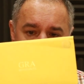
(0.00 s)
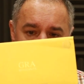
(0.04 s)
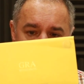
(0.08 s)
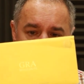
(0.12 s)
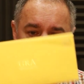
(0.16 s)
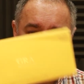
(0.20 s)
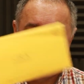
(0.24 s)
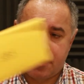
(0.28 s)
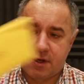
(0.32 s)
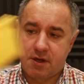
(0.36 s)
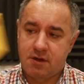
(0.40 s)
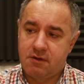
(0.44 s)

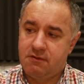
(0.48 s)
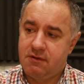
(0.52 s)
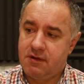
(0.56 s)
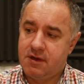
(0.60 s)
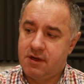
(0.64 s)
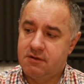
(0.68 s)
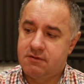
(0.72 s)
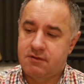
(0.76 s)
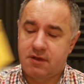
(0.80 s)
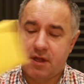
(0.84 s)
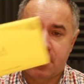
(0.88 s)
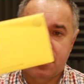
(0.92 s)

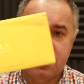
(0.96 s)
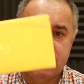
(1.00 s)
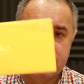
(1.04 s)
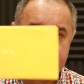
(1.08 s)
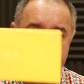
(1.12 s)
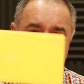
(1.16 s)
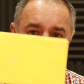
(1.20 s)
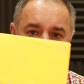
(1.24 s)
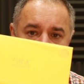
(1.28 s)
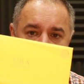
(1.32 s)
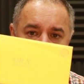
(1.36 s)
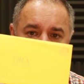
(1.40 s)
zapakowane w taki
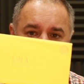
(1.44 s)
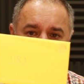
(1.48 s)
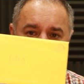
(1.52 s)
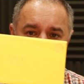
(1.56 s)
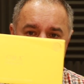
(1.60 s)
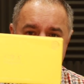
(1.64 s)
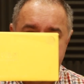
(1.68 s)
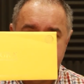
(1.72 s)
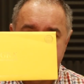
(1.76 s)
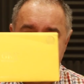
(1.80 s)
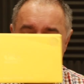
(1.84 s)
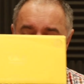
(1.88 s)

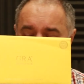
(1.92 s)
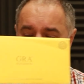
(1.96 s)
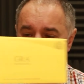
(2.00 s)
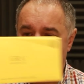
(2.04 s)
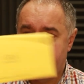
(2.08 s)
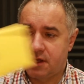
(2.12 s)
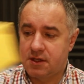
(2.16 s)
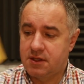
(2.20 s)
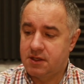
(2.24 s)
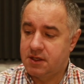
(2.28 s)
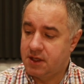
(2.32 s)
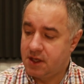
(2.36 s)
sposób.
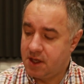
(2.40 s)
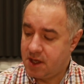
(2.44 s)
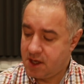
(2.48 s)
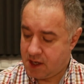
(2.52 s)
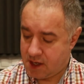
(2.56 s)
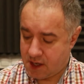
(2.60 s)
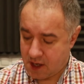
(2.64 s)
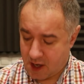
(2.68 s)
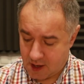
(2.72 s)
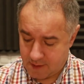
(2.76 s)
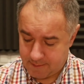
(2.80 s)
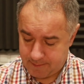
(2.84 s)
Certyfikaty
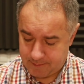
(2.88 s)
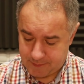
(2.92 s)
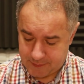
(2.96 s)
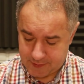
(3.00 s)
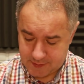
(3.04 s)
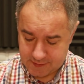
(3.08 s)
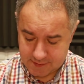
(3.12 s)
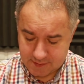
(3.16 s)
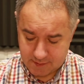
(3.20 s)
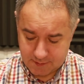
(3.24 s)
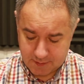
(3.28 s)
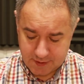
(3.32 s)
GRA
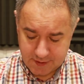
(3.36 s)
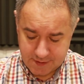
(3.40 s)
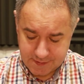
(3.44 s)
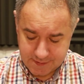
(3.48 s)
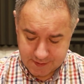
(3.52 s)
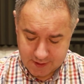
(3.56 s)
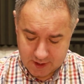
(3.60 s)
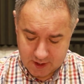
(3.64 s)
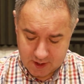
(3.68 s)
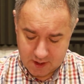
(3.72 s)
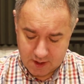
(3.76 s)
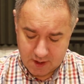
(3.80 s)
są
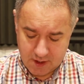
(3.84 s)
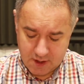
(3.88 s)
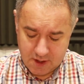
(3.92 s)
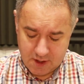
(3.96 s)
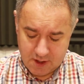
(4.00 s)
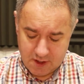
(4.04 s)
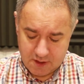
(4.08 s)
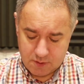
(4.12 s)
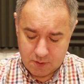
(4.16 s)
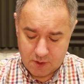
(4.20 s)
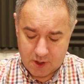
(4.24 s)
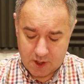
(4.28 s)
chińskie.
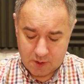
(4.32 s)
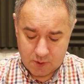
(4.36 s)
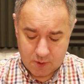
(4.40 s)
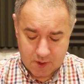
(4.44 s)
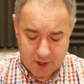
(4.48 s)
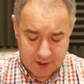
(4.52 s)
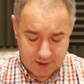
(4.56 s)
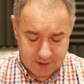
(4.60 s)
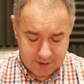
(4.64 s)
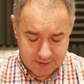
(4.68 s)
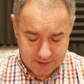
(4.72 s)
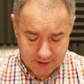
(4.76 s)
To
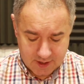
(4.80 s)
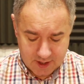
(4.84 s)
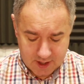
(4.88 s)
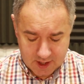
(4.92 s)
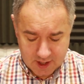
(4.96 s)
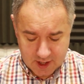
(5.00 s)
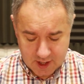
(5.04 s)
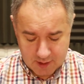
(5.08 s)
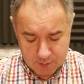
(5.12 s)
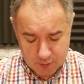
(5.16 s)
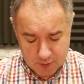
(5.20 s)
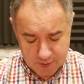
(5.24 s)
akurat jest
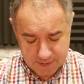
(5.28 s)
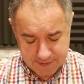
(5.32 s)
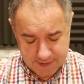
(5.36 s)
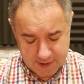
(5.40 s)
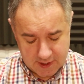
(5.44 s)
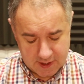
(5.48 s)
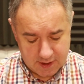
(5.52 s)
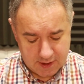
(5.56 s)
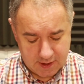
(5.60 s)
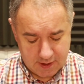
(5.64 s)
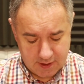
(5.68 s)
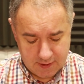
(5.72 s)
GRA
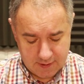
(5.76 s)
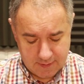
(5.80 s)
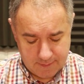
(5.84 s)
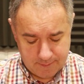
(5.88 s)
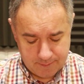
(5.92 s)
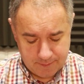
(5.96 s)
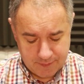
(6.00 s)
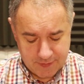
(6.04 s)
Moisanit.